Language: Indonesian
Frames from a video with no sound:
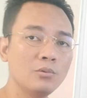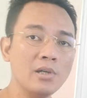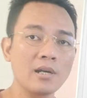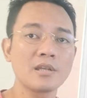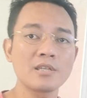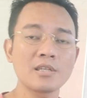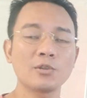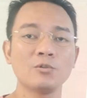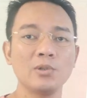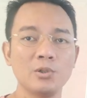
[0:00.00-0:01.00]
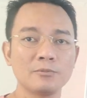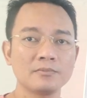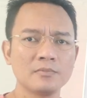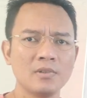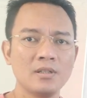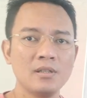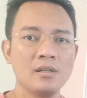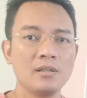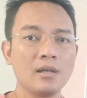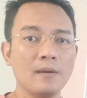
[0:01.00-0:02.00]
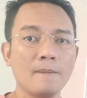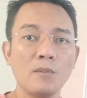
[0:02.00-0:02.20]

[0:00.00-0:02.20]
udah resist atau belum? Ya,